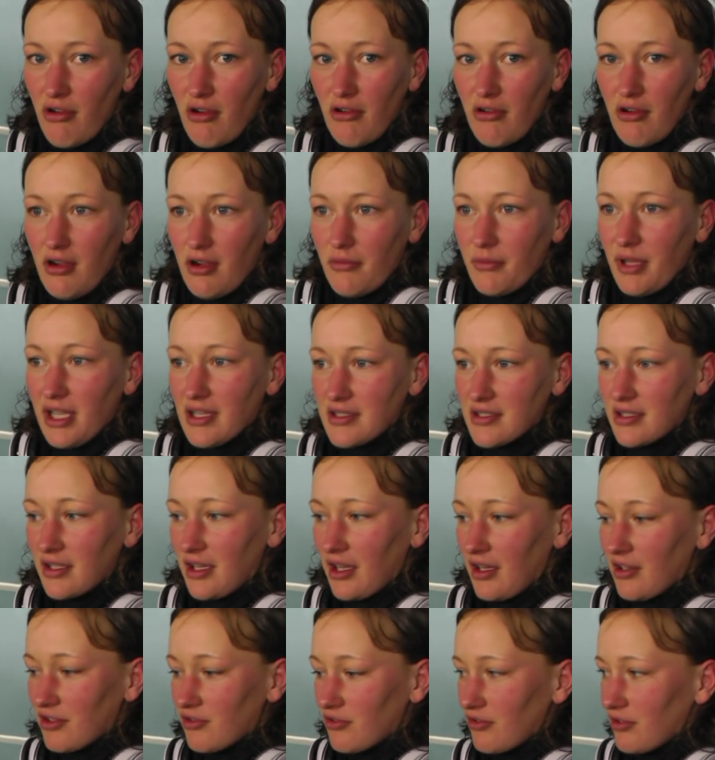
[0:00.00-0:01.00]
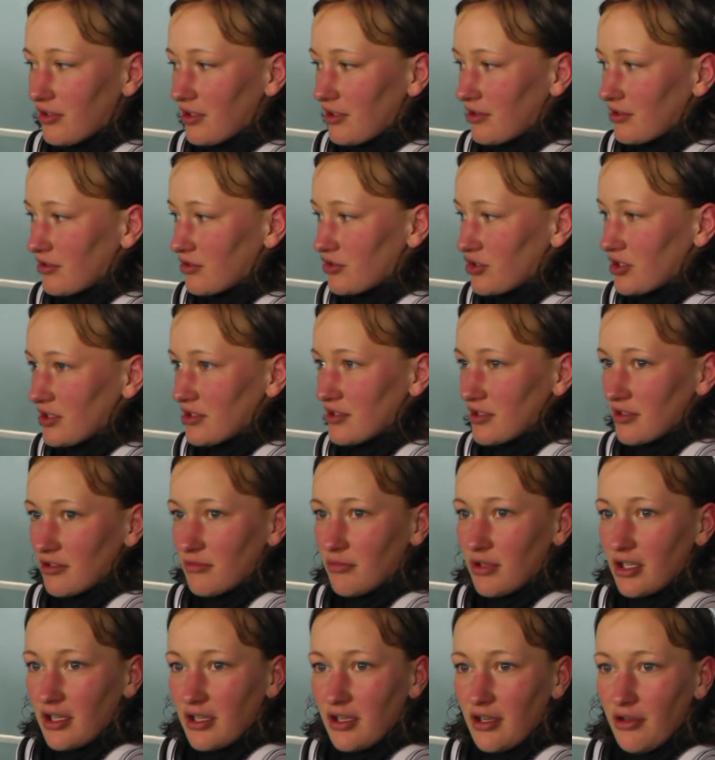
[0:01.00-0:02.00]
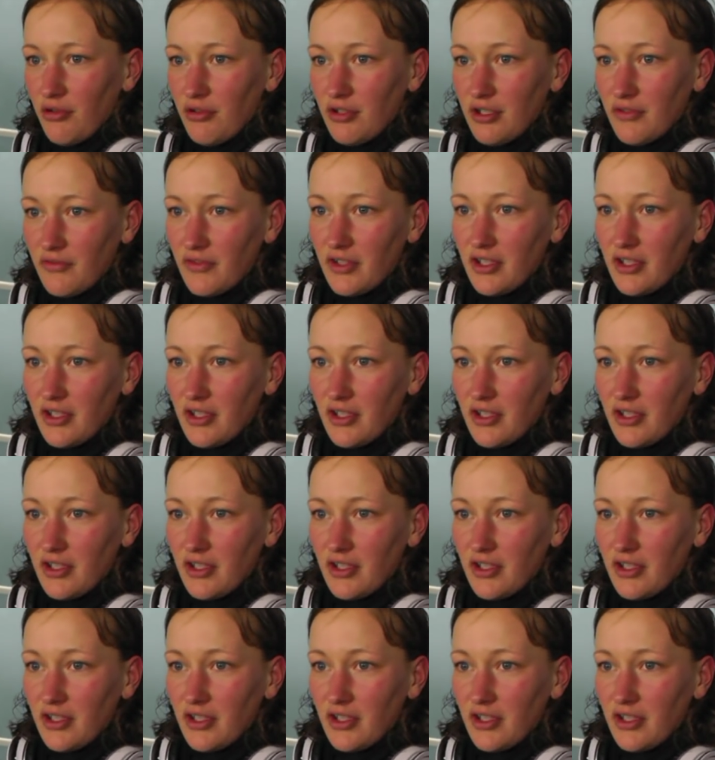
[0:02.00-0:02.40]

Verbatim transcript: Horror am ersten Gegentor. Den schießt ihr nochmal genau in den